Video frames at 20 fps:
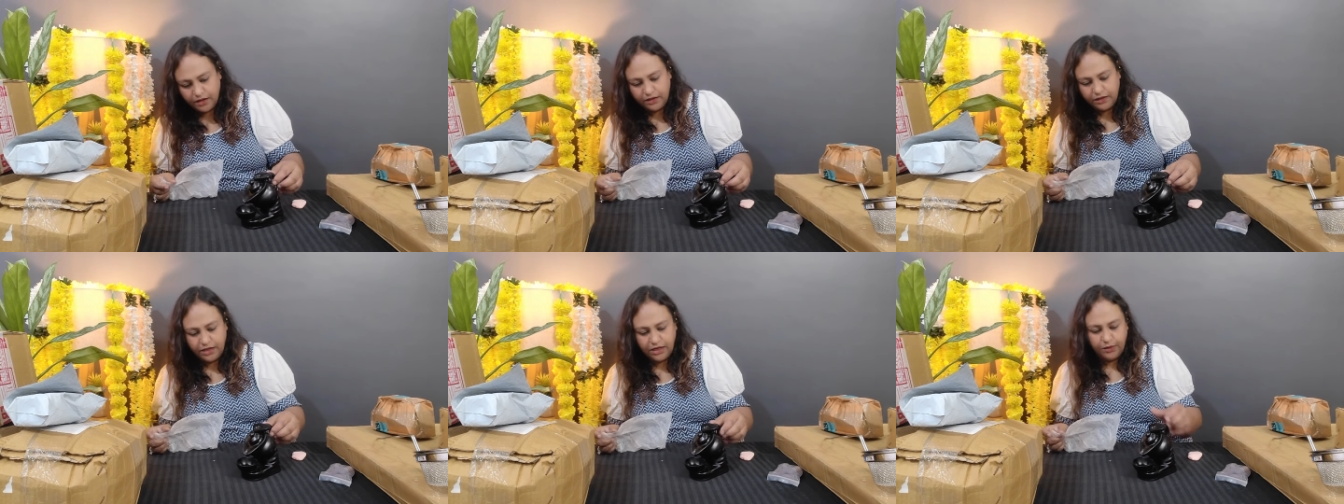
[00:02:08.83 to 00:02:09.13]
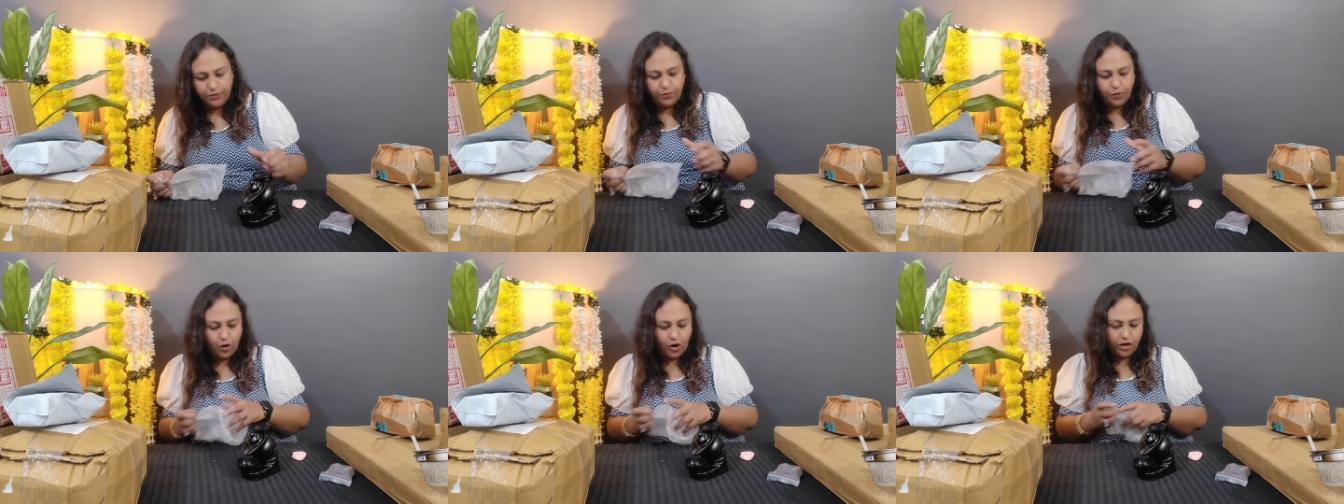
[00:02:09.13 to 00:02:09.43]
टी
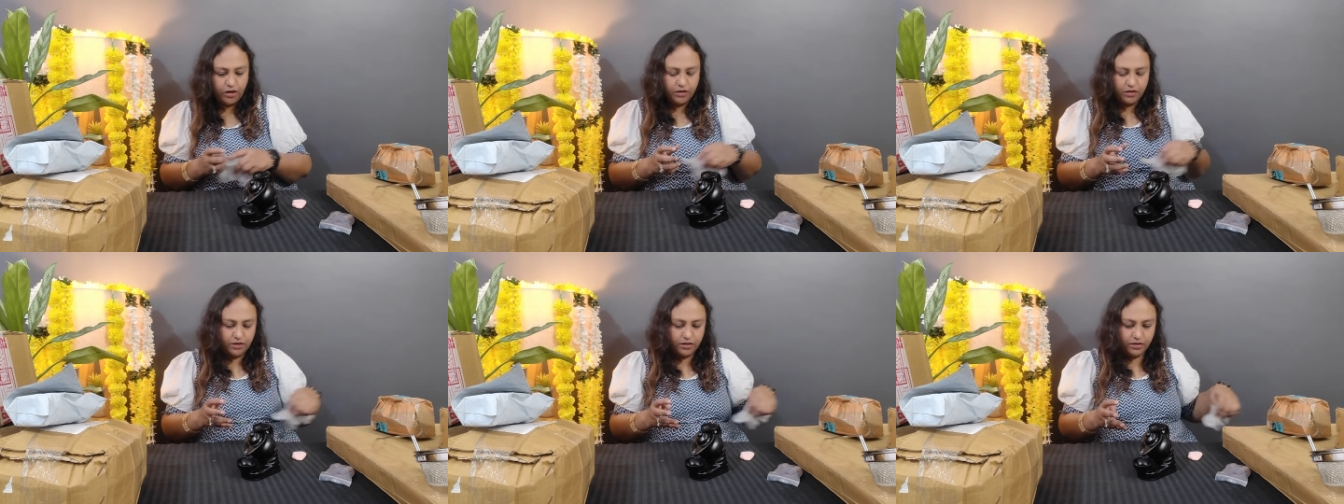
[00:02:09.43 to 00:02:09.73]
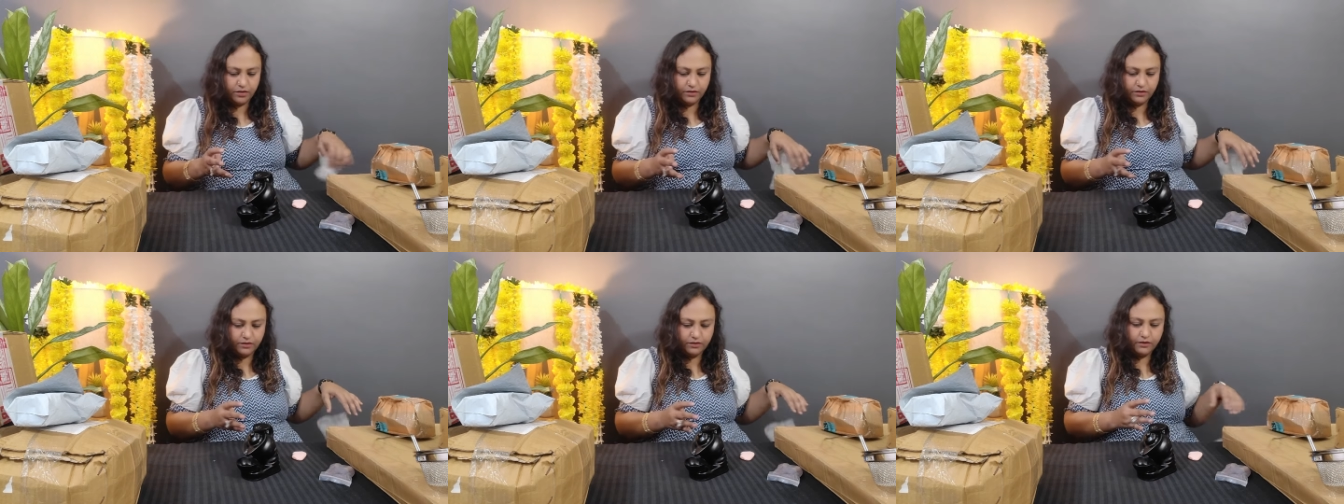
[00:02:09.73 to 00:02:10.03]

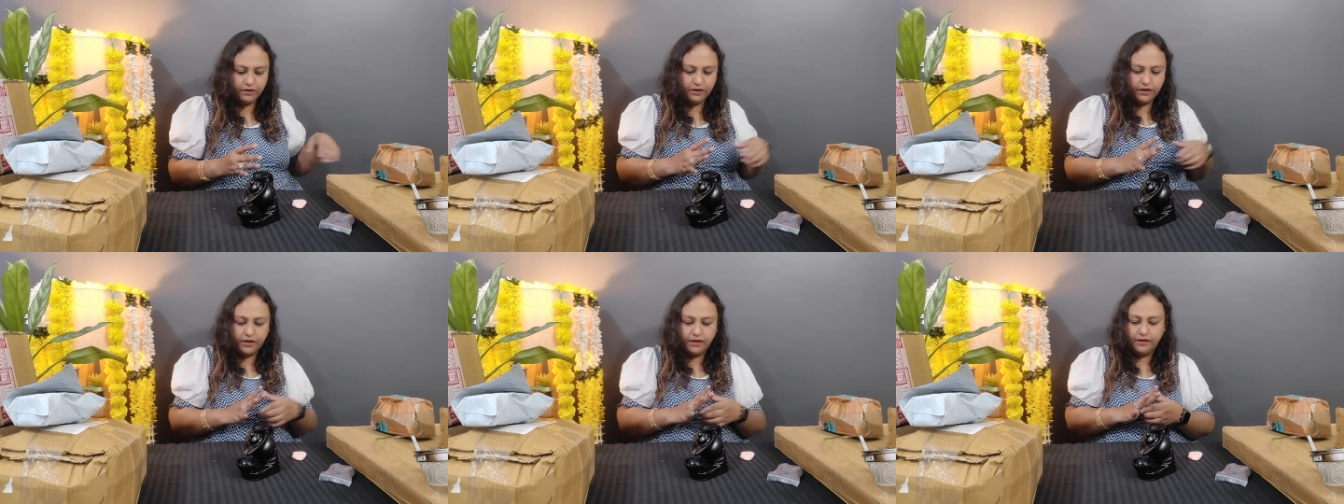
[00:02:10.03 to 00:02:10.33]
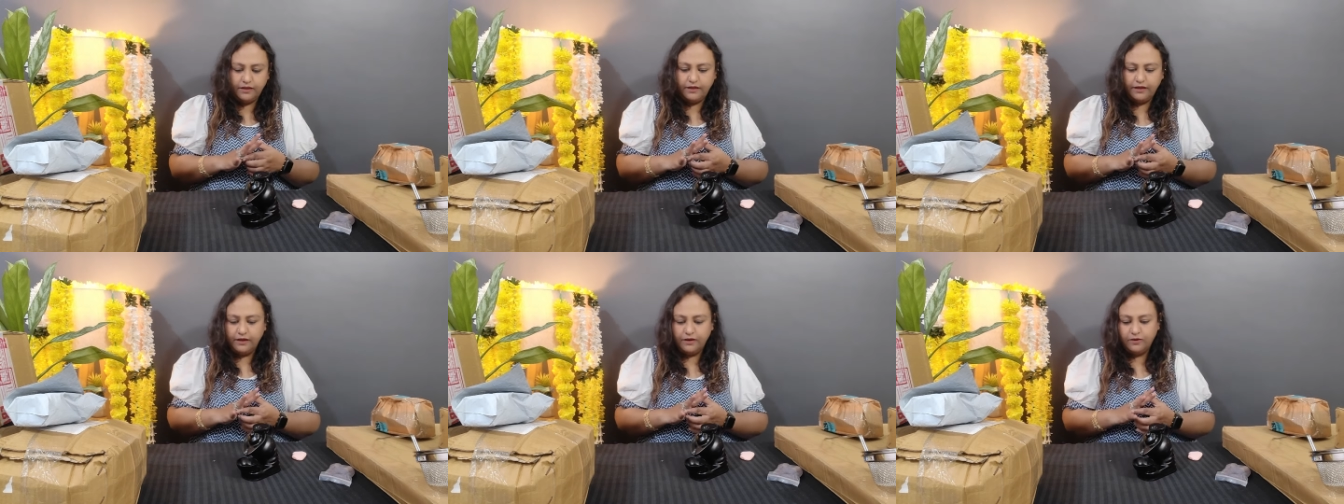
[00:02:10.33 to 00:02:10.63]
पॉट ये
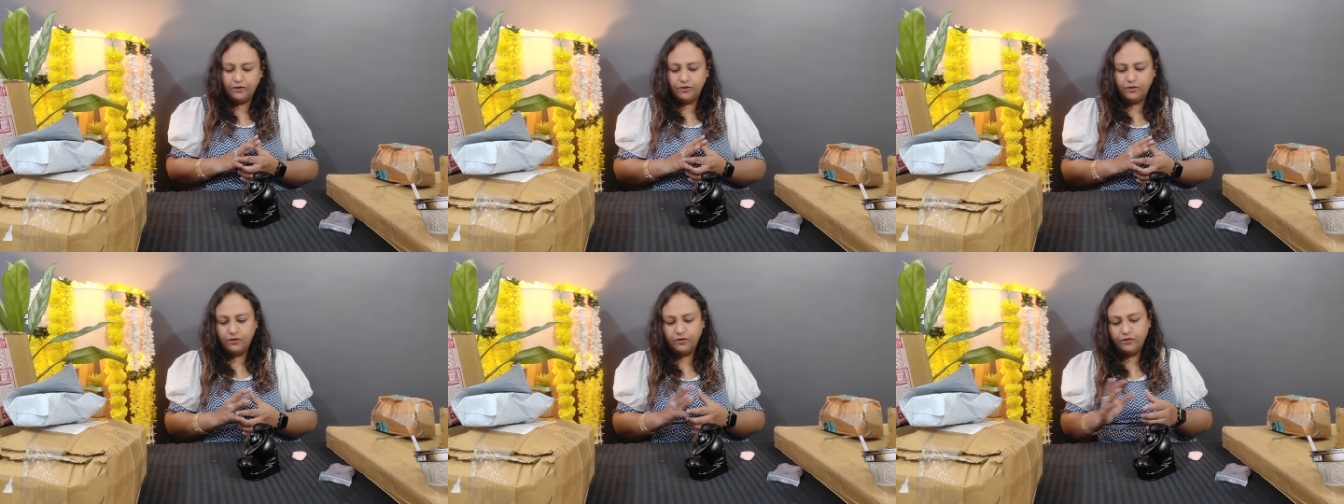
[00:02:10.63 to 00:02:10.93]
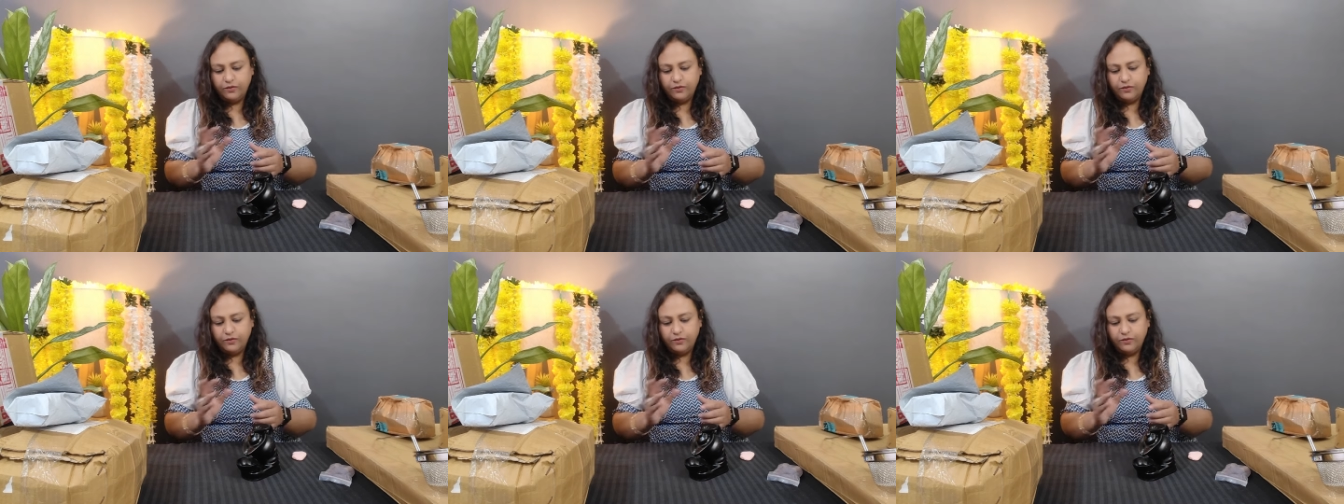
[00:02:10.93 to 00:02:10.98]
देखो